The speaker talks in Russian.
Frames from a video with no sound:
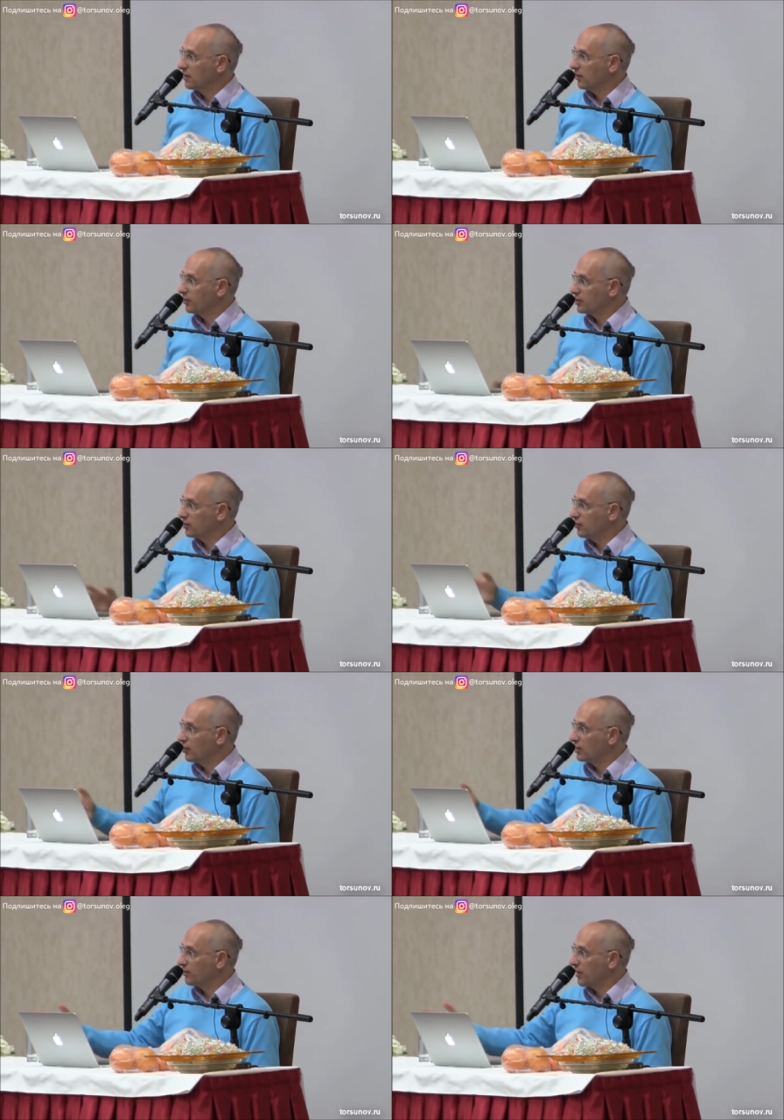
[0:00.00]
Я говорю,
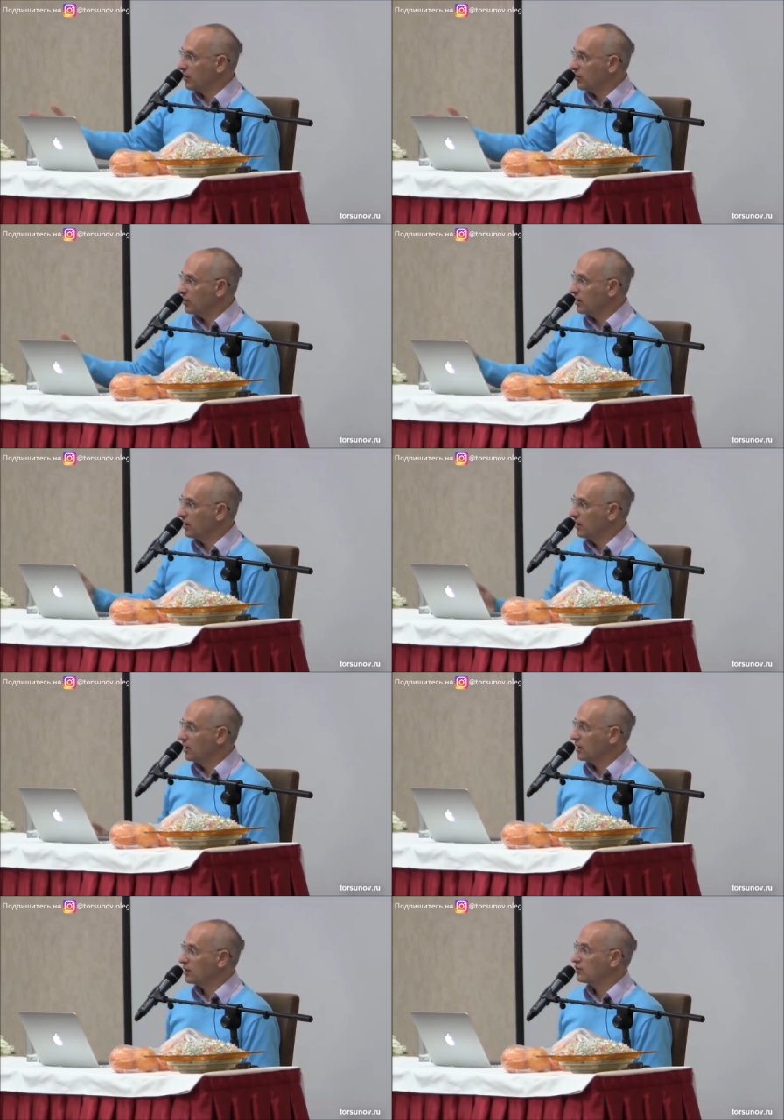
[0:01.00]
почему это природа?
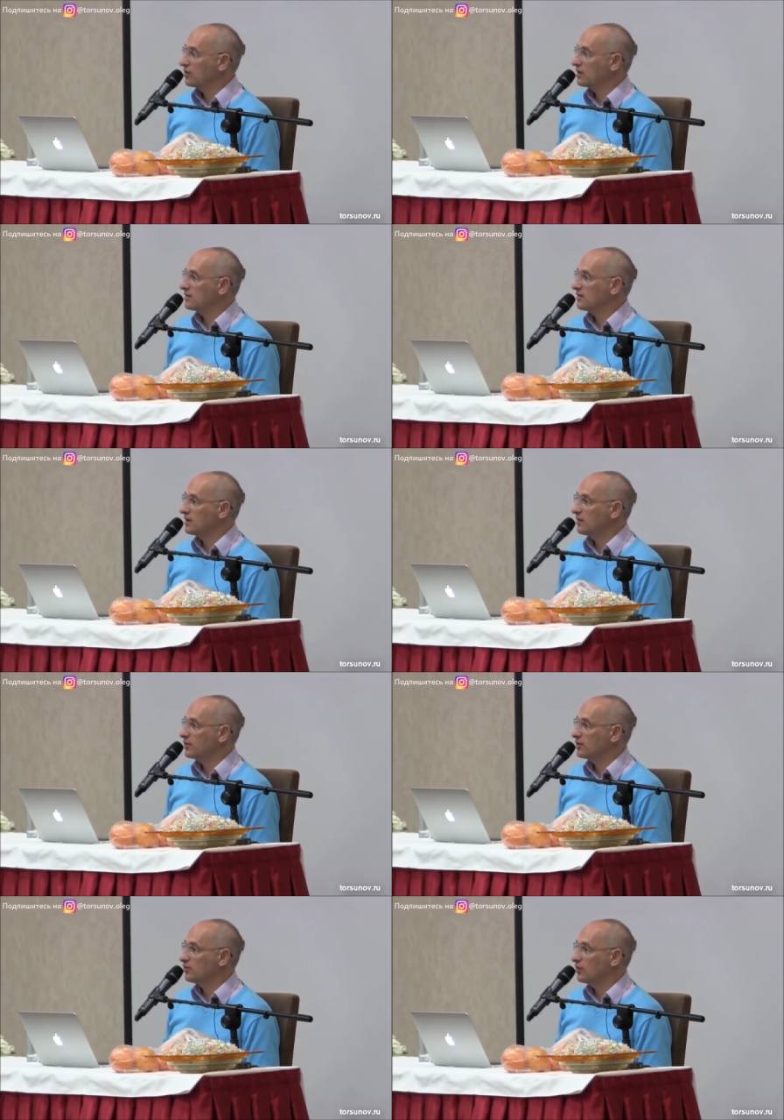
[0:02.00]
Я хочу эти цветы,
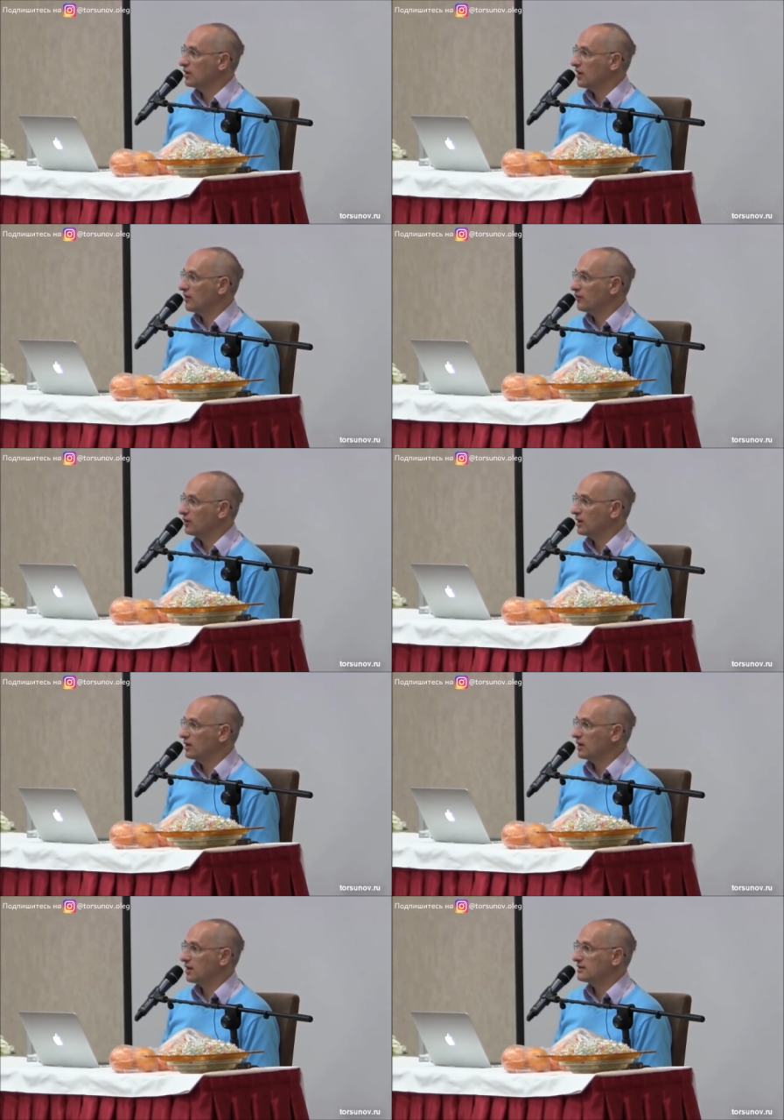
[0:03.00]
почему их не рвут,
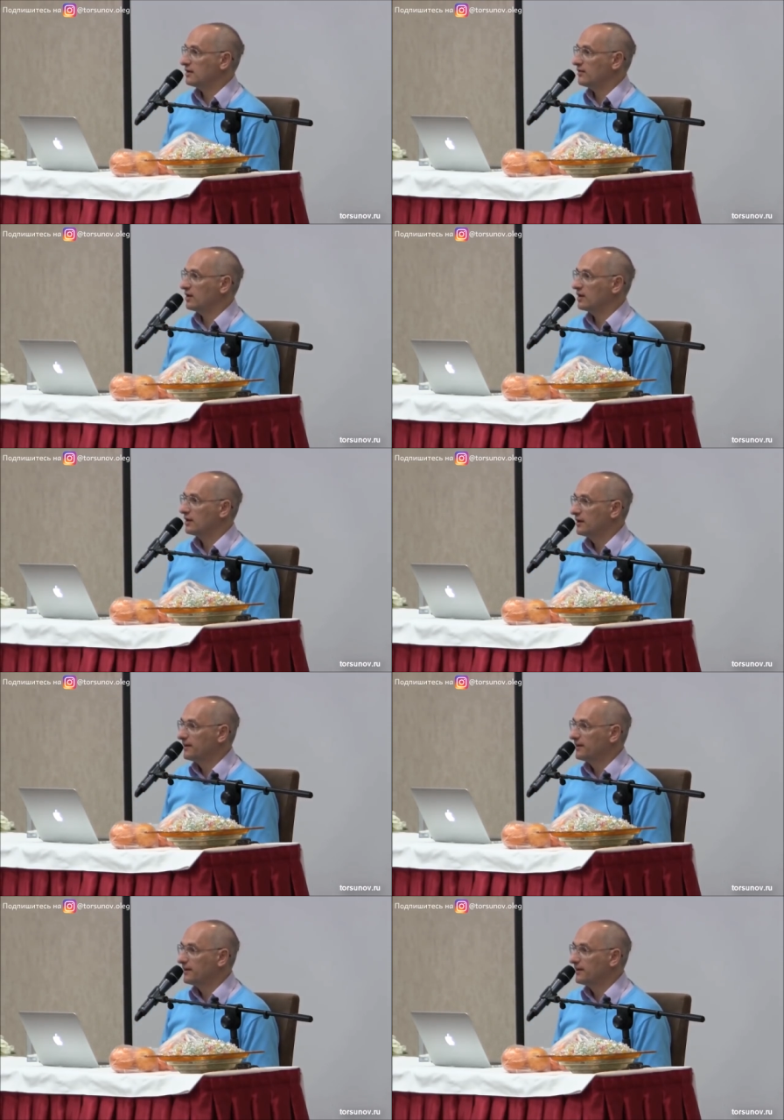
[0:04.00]
они красивые?